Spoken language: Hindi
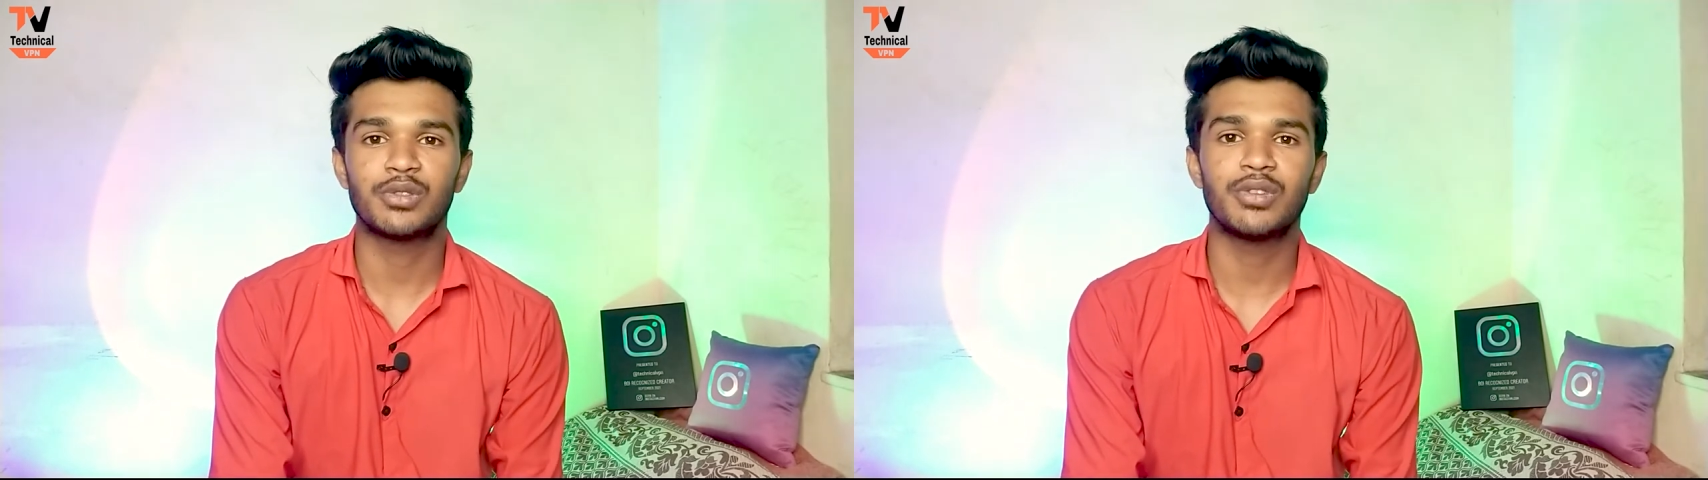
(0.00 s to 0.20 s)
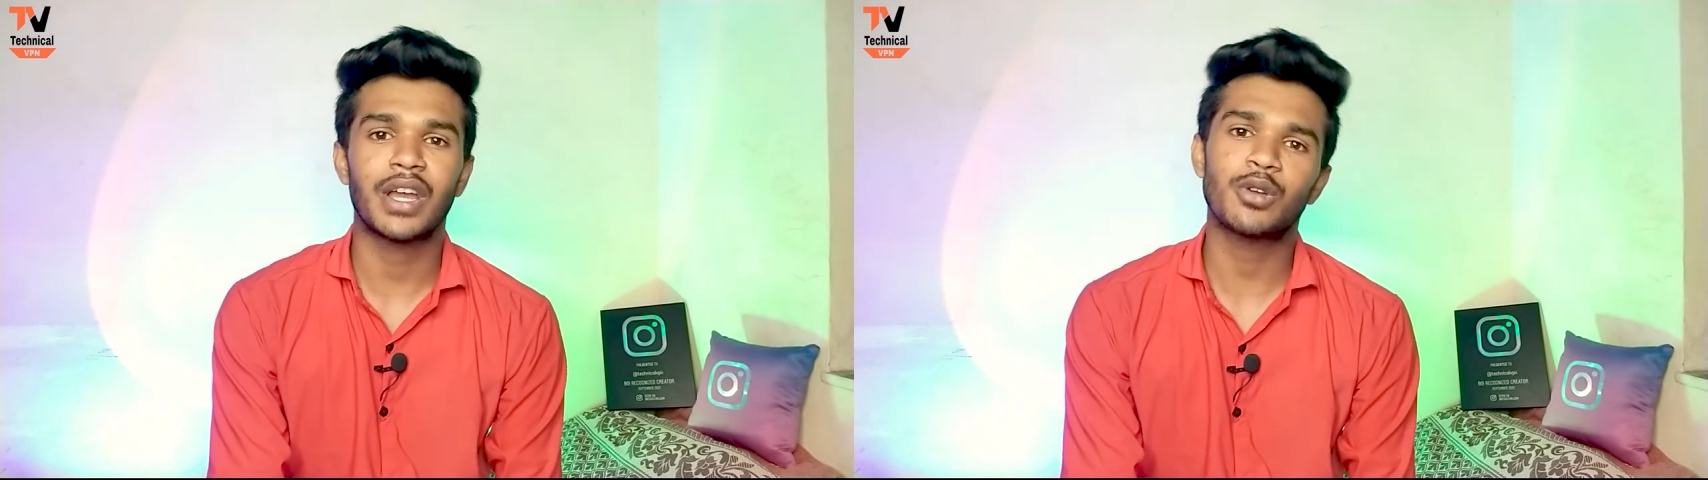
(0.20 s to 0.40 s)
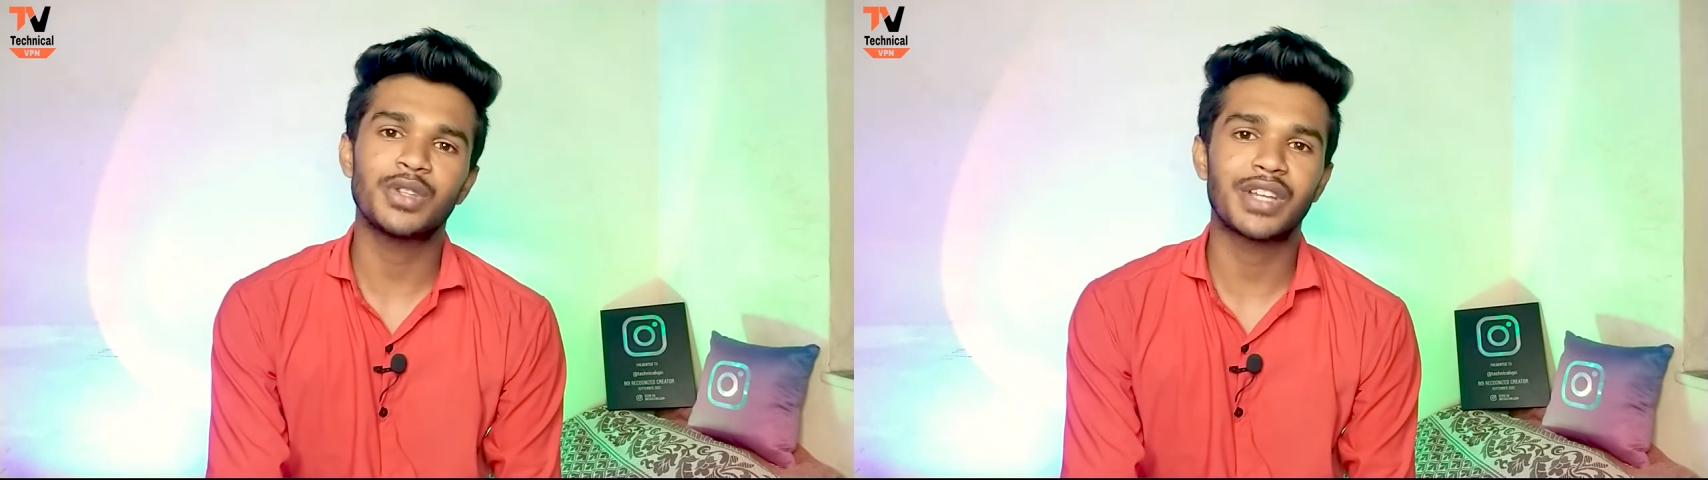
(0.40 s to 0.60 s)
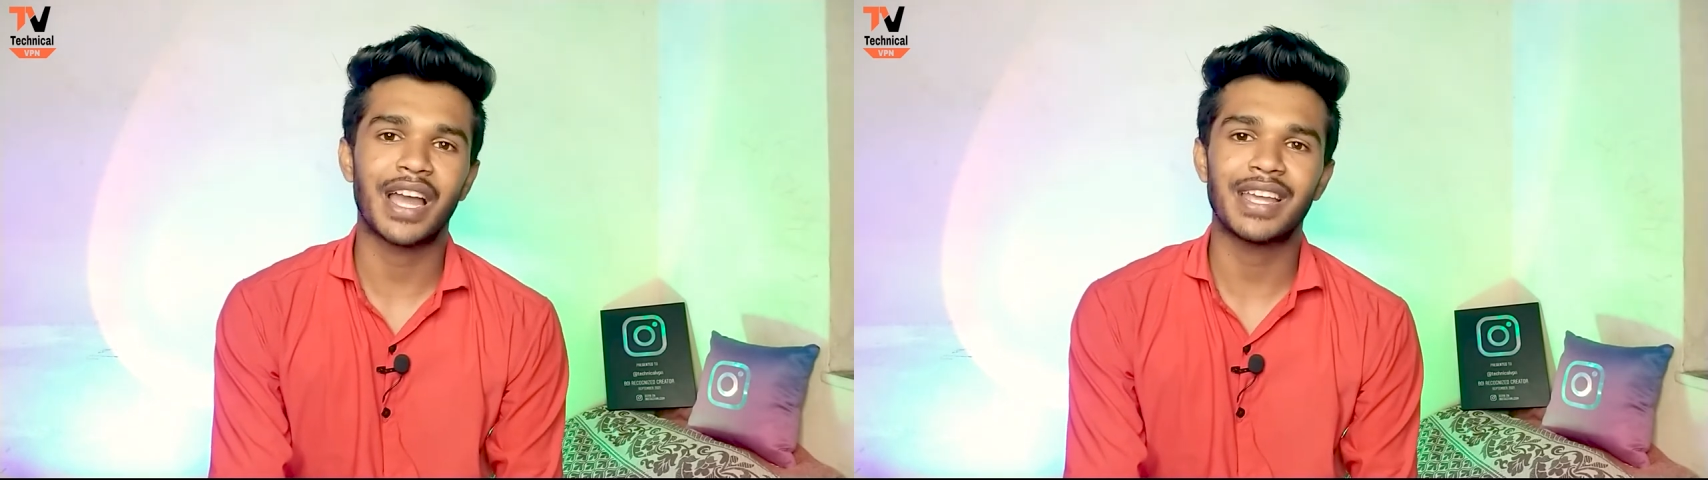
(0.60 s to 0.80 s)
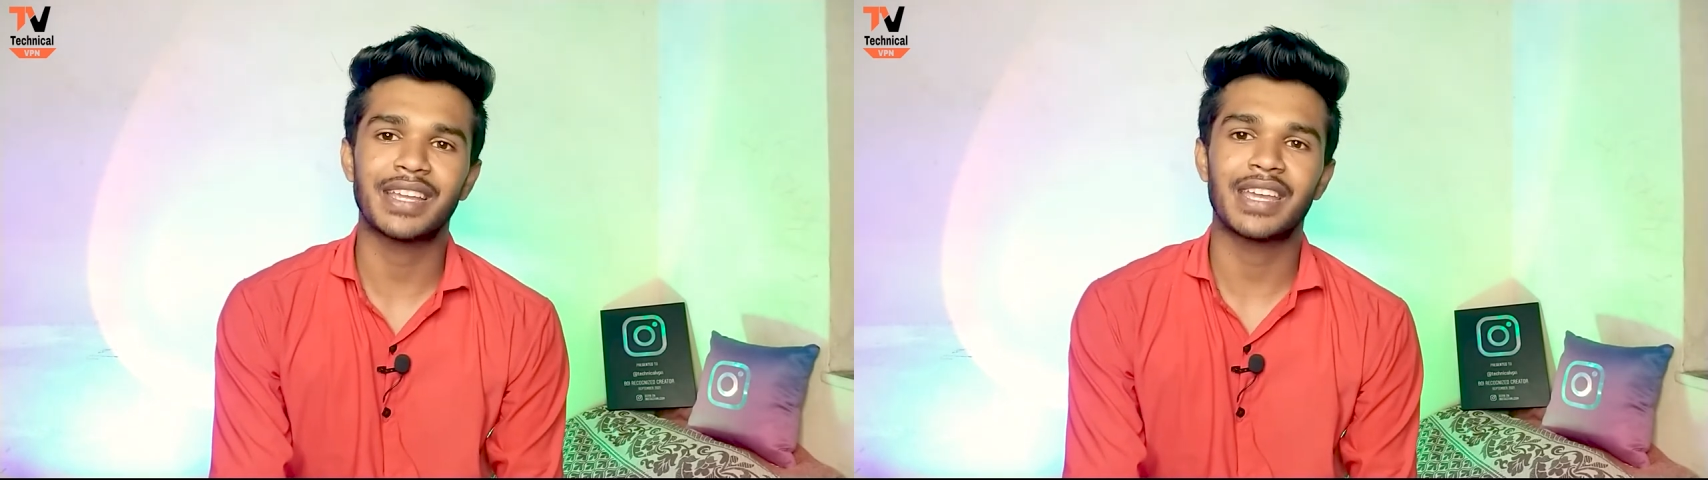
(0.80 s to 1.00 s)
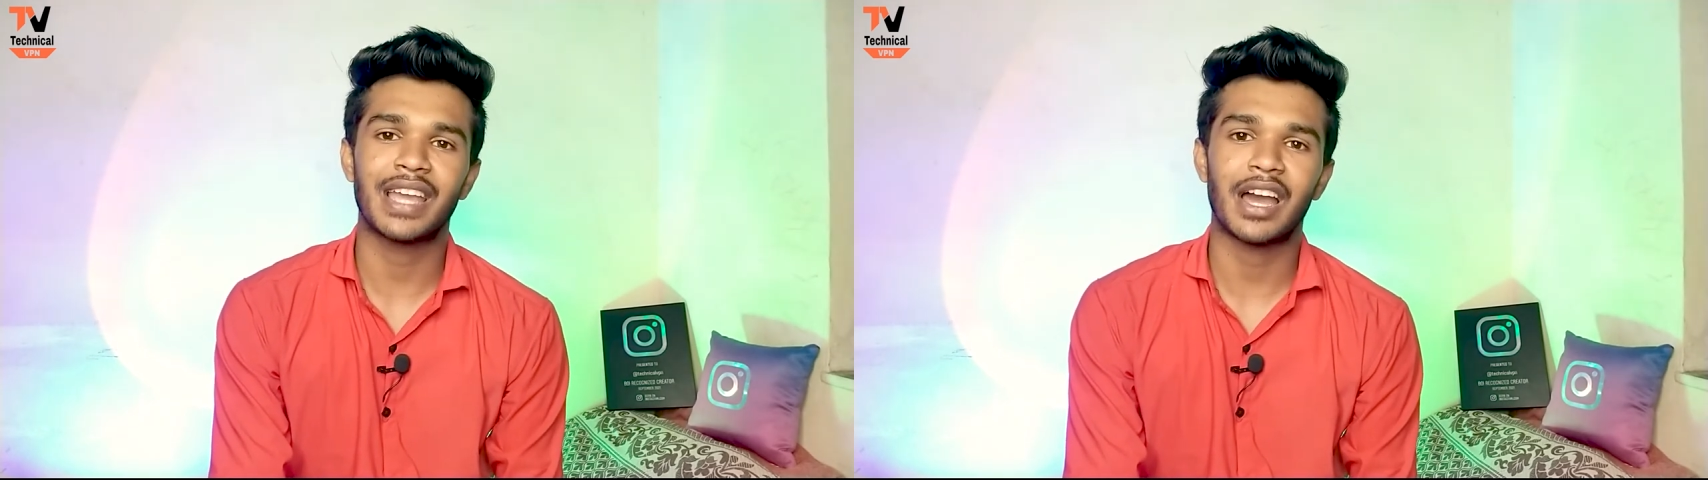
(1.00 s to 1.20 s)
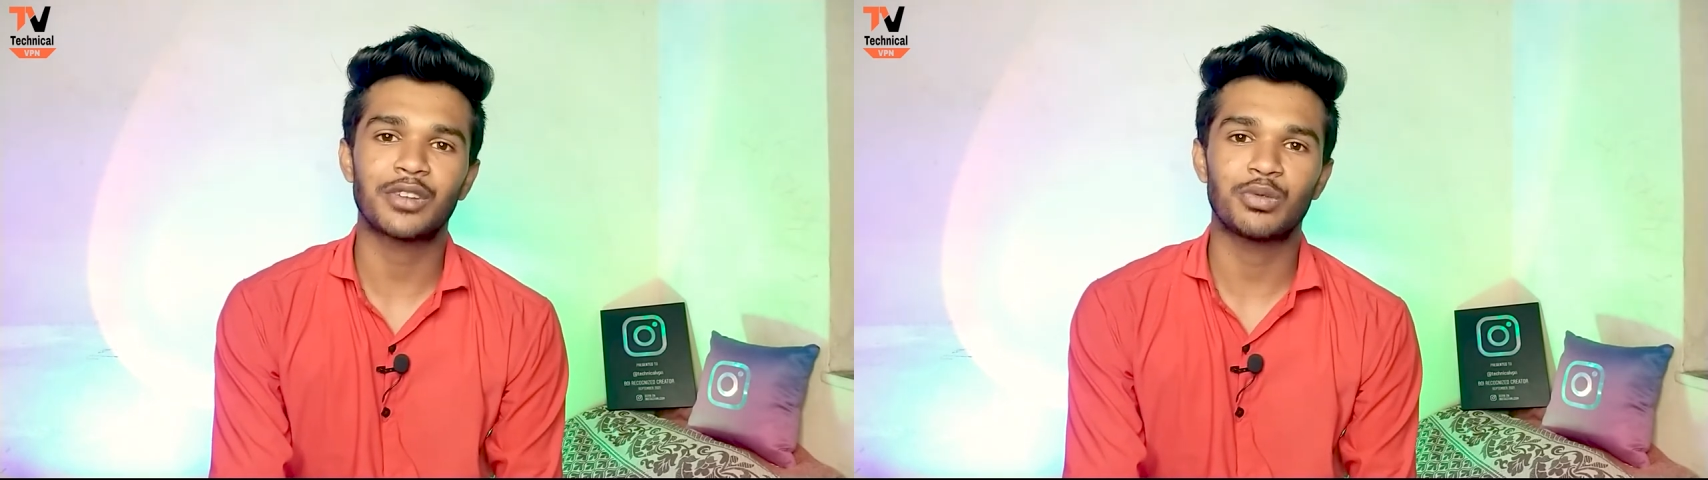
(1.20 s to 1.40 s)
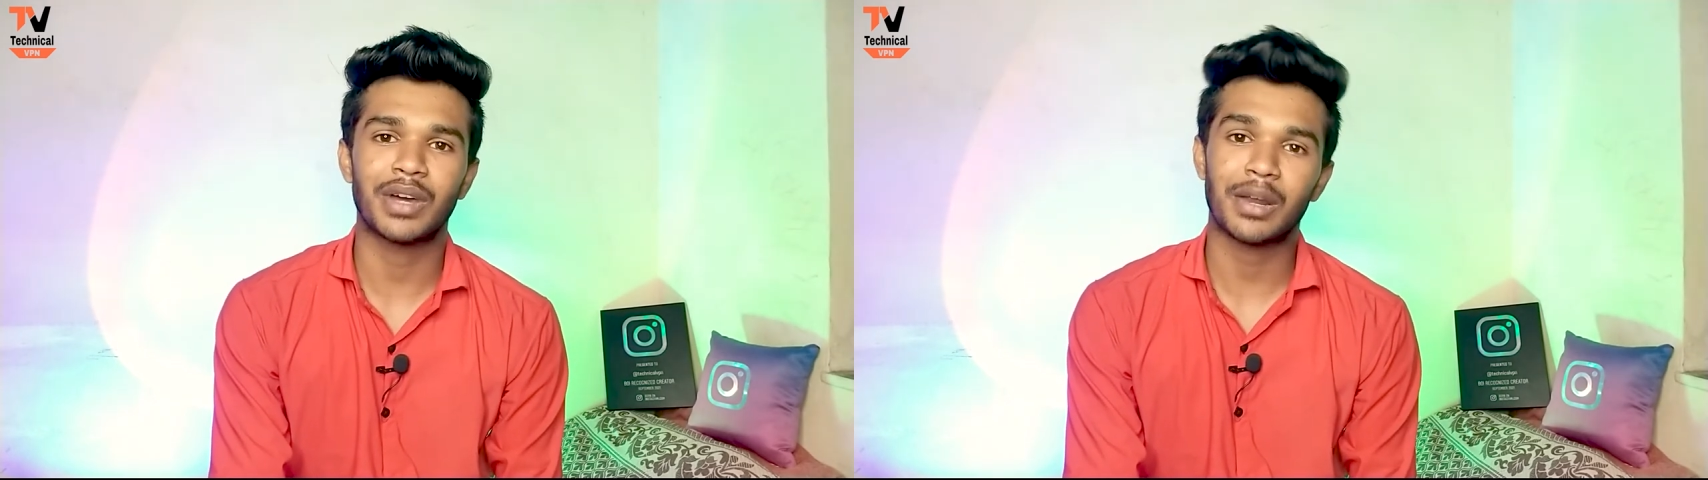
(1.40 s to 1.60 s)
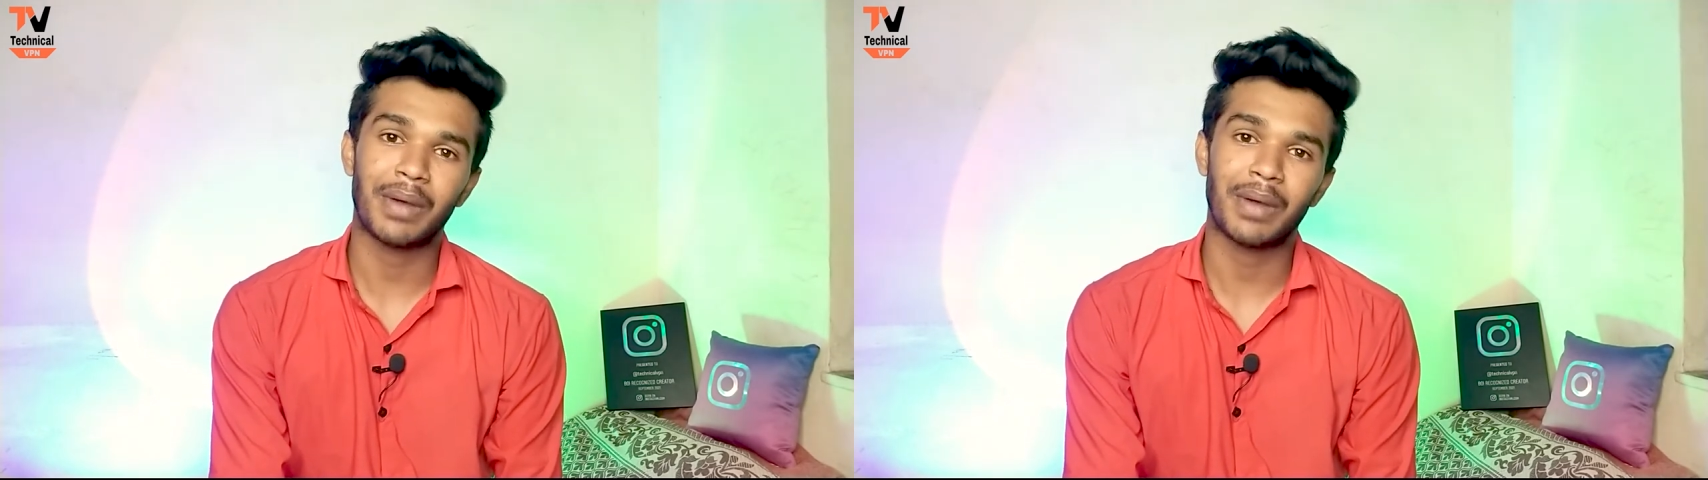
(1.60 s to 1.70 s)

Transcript: दुनिया को दिखाएंगे यार तुम्हारा